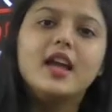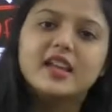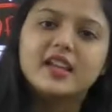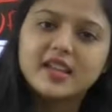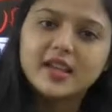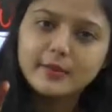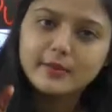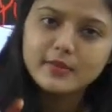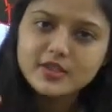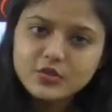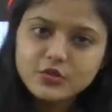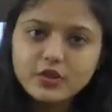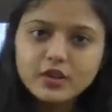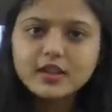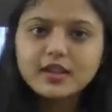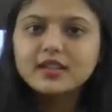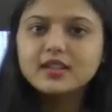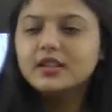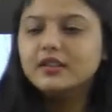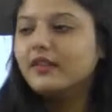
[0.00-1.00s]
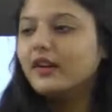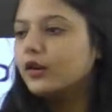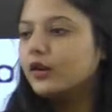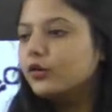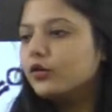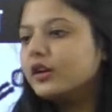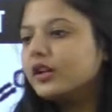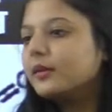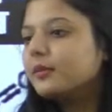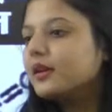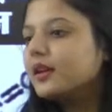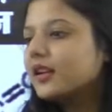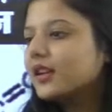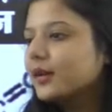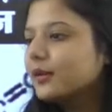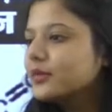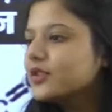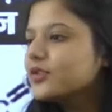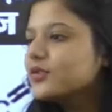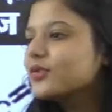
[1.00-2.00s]
केमिस्ट्री के दीवानों एक बार
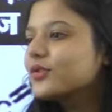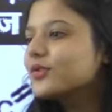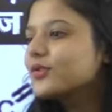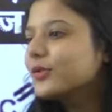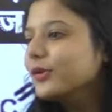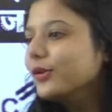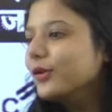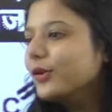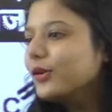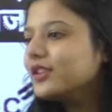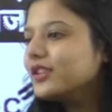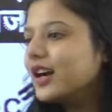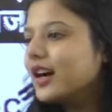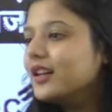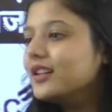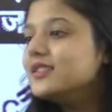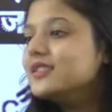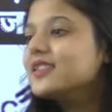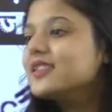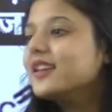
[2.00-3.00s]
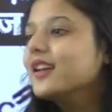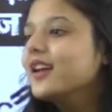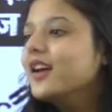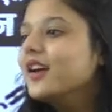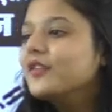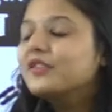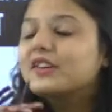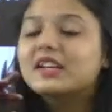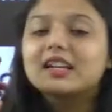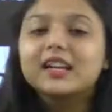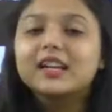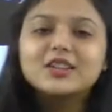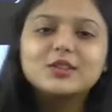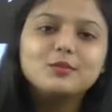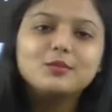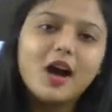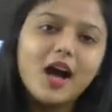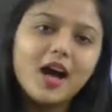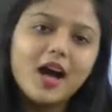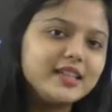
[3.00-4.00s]
केमिस्ट्री सुन लो ध्यान से वरना
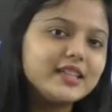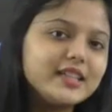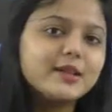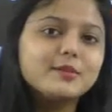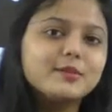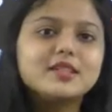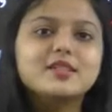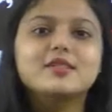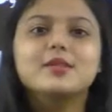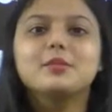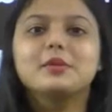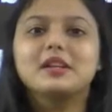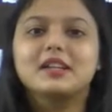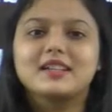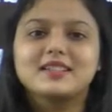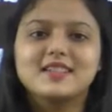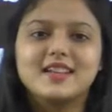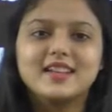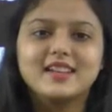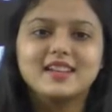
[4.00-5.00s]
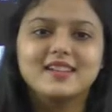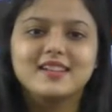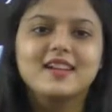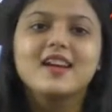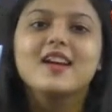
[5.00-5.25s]
तुम्हारी केमिस्ट्री बिगड़ जाएगी